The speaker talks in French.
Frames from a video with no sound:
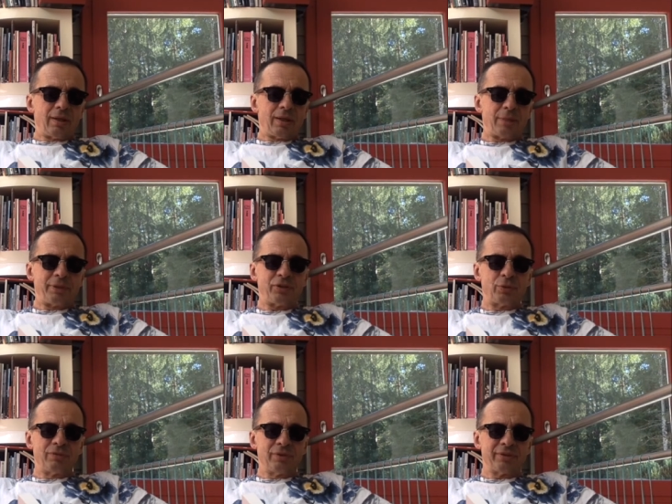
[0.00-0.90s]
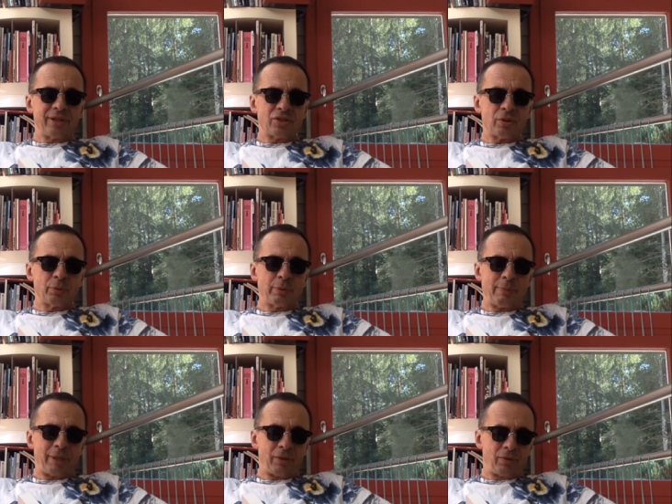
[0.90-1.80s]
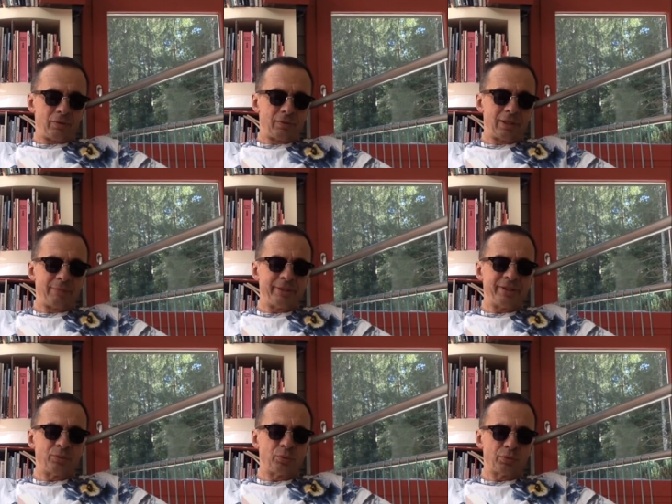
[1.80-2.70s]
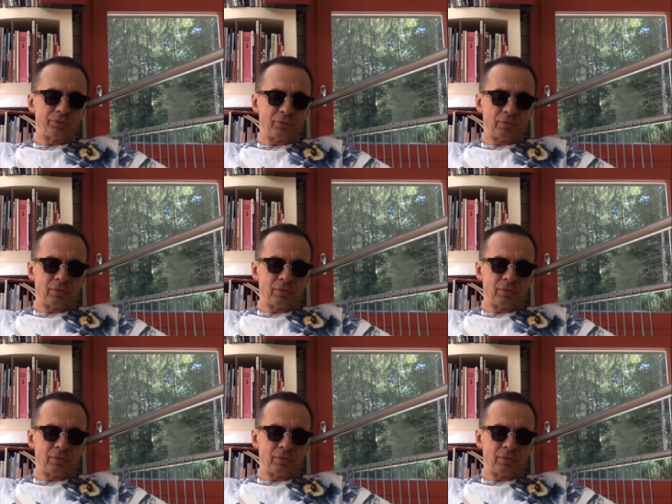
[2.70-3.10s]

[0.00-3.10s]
La pièce suivante est la chambre de mes parents, la mienne est tout au fond.